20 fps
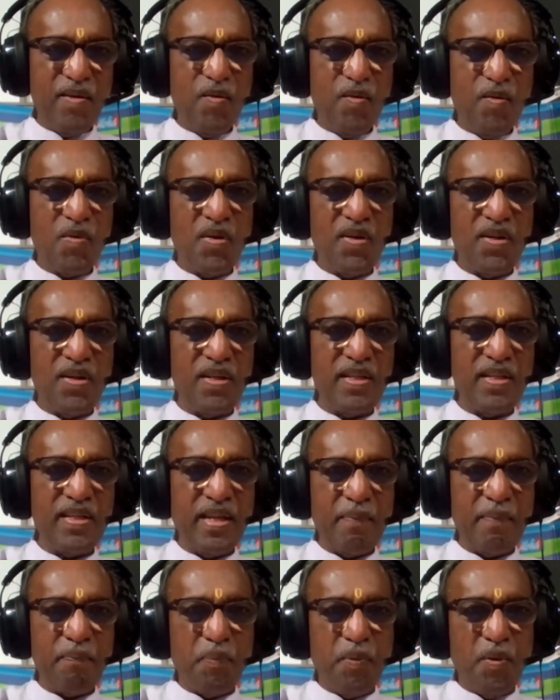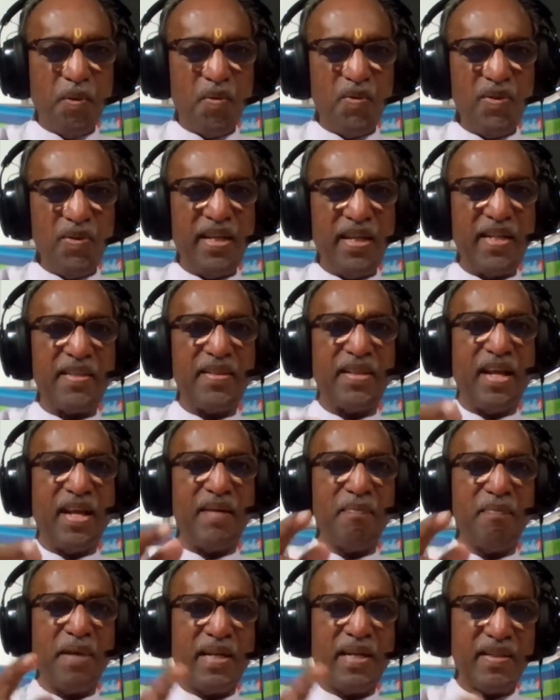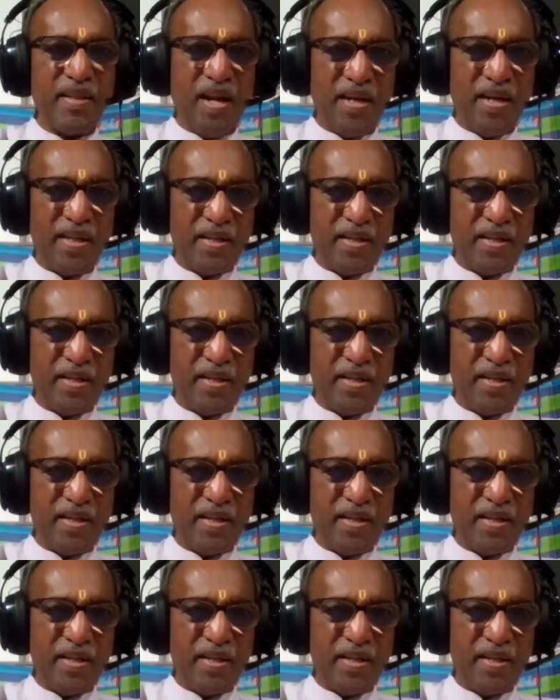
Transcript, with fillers: இன்னொன்று எப்பொருள் எத்தன்மை